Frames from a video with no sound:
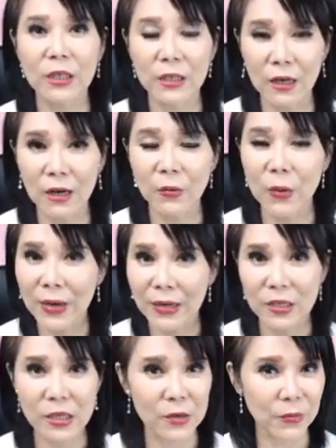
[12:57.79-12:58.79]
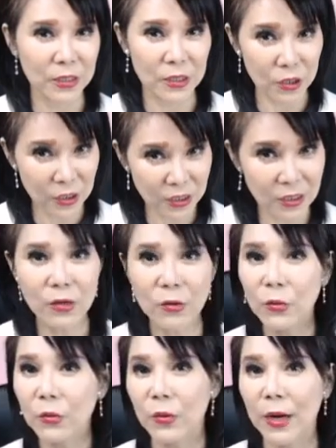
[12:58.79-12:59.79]
呃薇薇老师认为是资
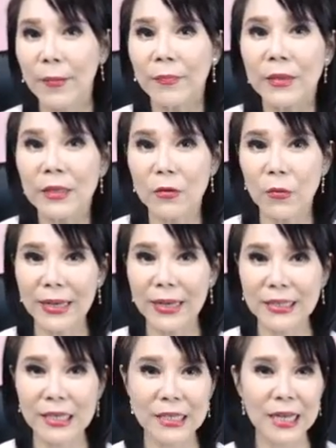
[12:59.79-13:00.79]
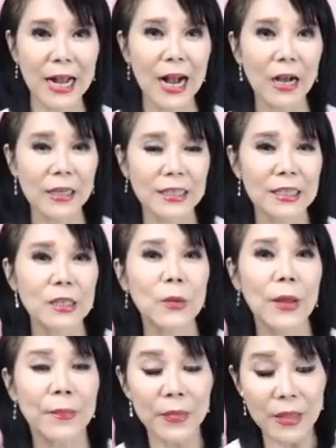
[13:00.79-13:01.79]
优股啊，在未来接下来好一个阶段。